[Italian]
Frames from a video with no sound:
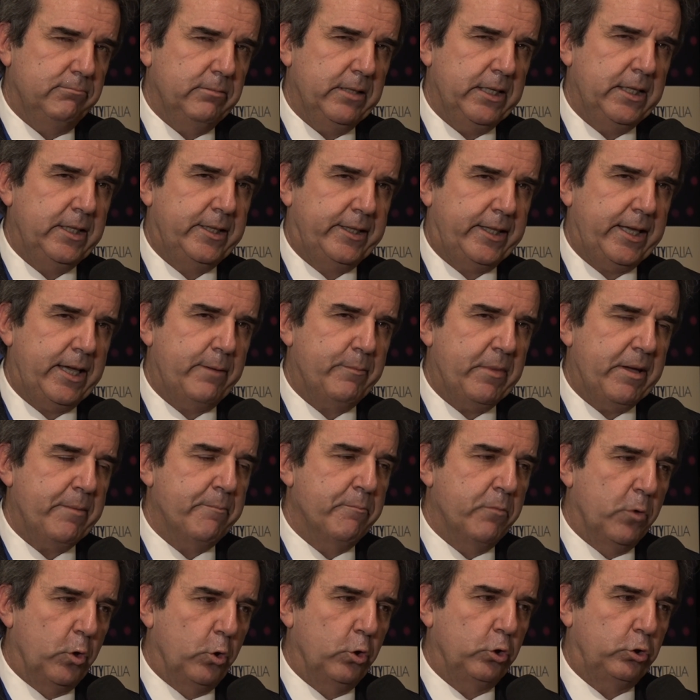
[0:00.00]
il tema è
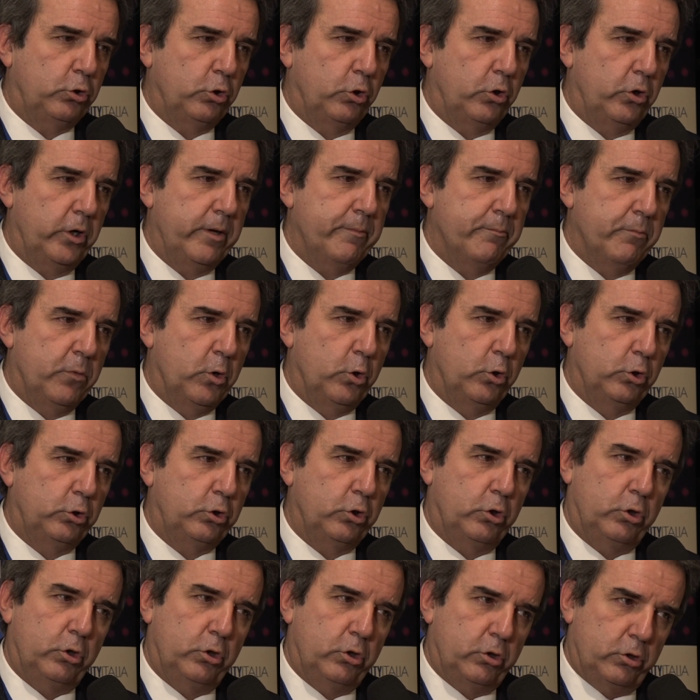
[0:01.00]
molto, è
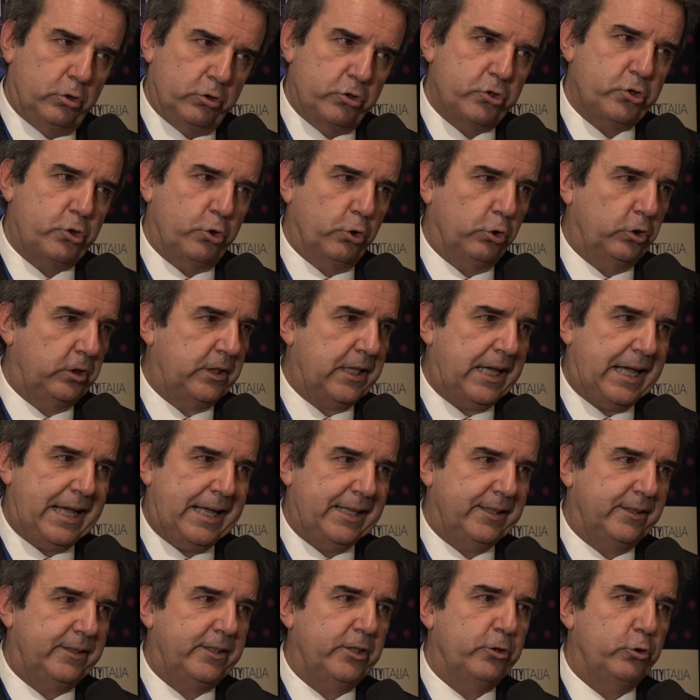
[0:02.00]
molto
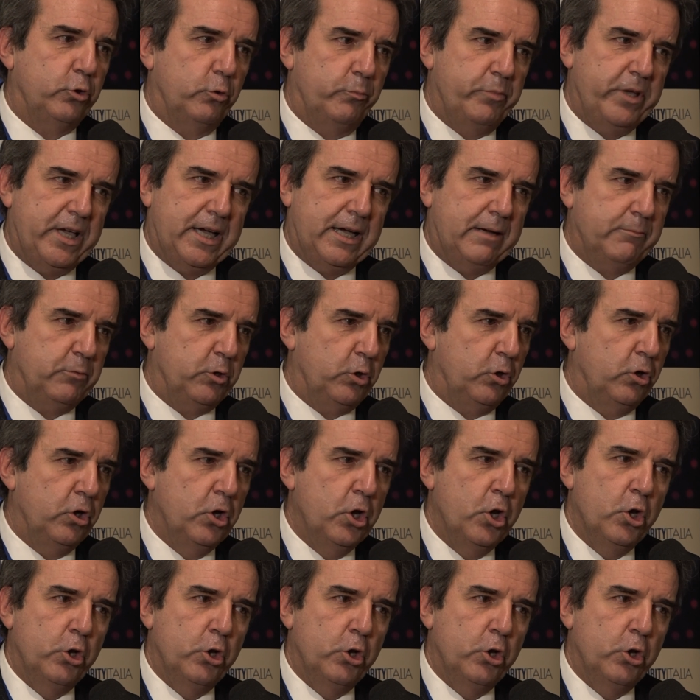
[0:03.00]
scottante, dobbiamo